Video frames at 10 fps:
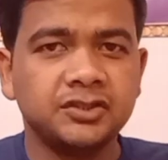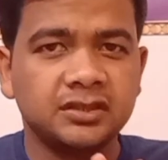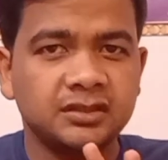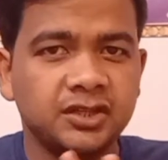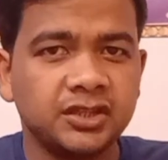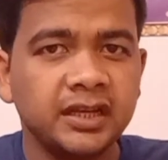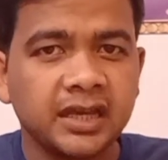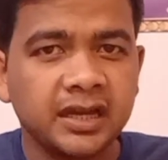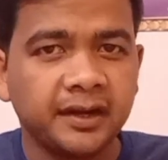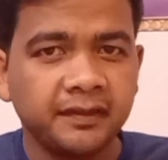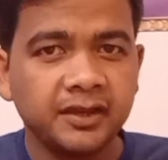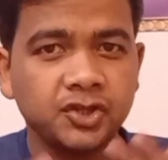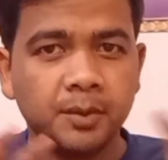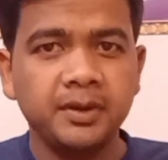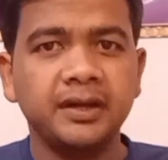शैतान ने क्या कर दिया एक
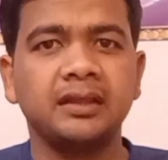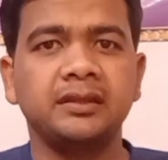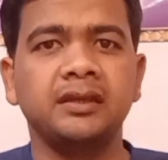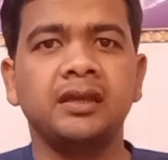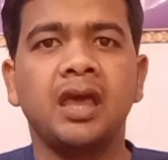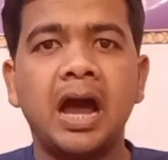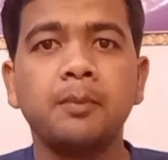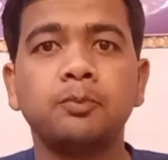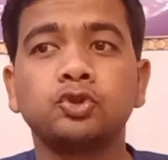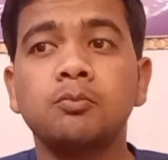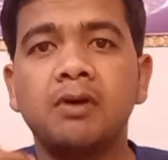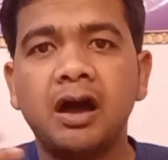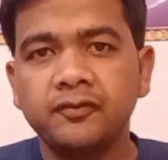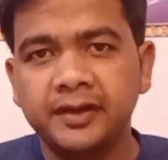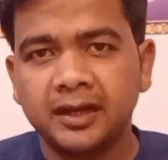छवि डाल दी आप उसको
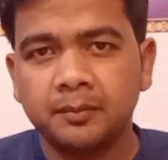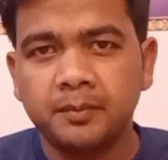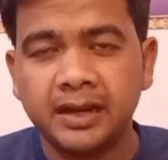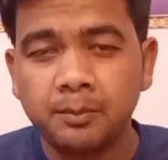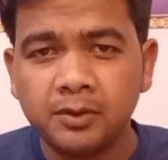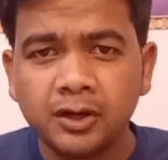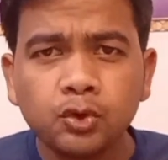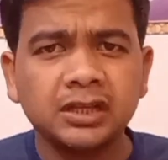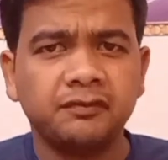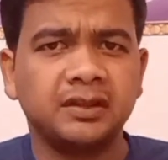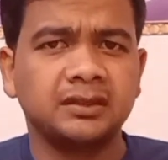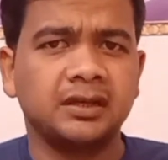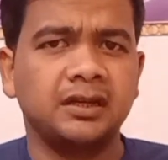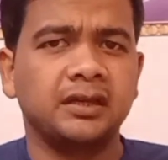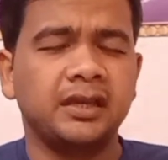माफ़ नहीं कर पा रहे आप लड़कों से नफरत
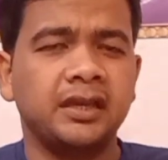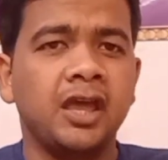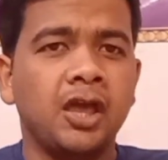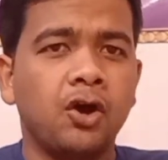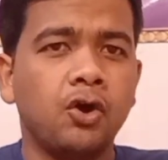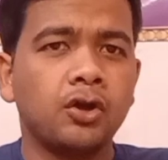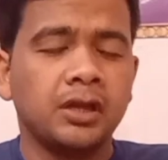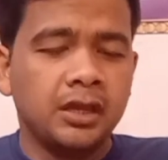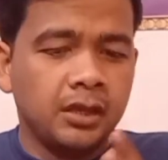करने लगे और